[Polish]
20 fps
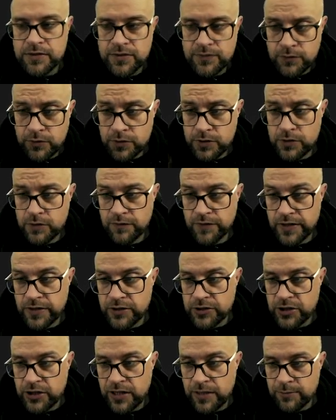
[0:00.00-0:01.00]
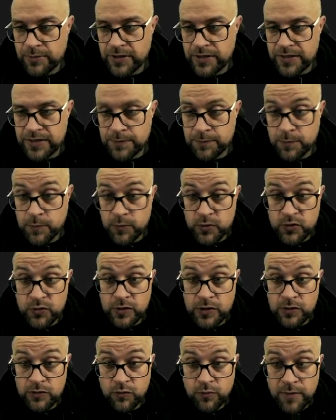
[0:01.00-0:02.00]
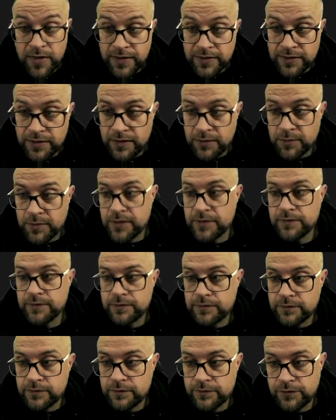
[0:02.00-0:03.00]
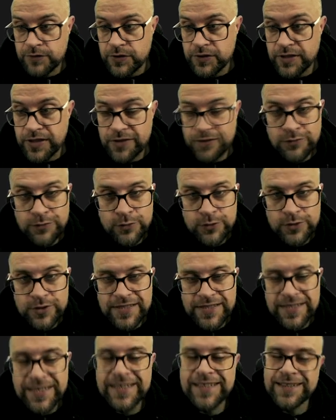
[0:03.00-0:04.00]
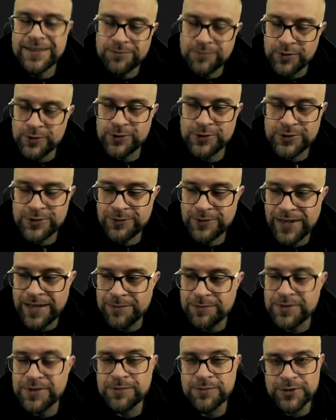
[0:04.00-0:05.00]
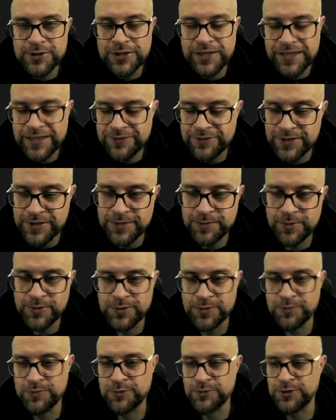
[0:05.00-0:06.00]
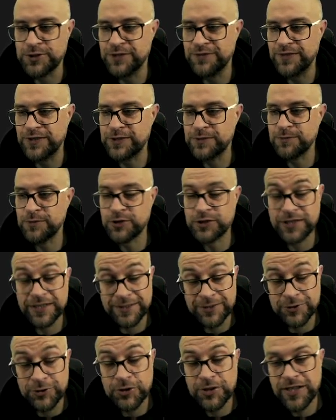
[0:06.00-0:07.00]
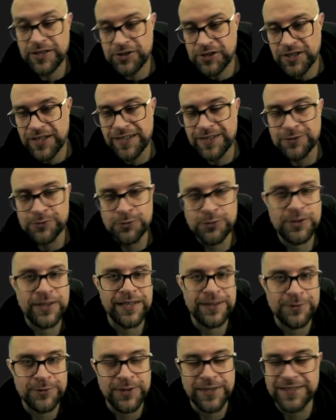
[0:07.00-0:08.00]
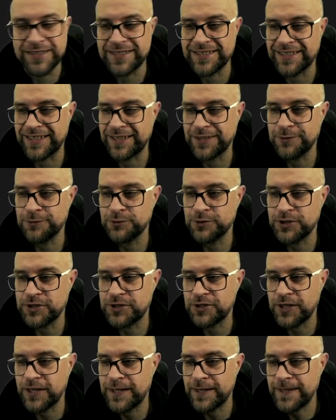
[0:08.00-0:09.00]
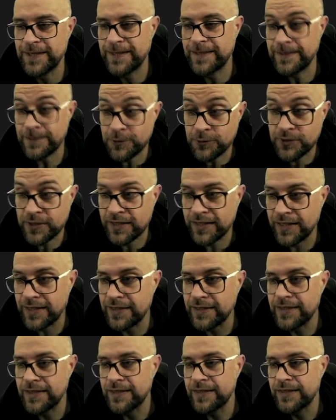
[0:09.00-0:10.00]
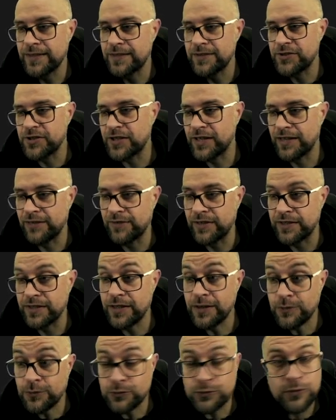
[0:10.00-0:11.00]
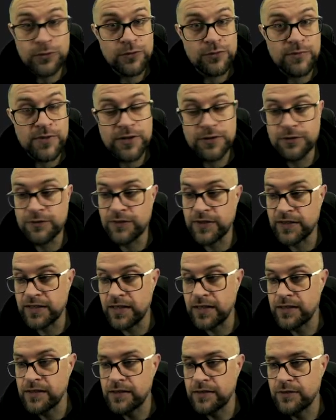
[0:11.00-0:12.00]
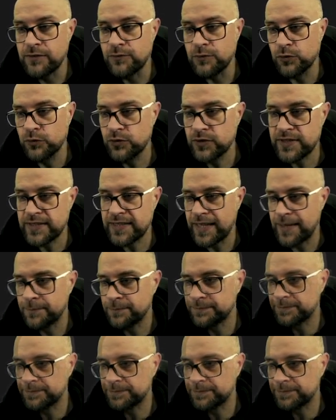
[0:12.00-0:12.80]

Zwróćcie uwagę, że lambda jest po prostu argumentem w innej funkcji. Po to są lambdy, można je w ten sposób używać. Można też inaczej, ale tutaj akurat jest takie użycie. O taka ciekawa, nieudokumentowana funkcja.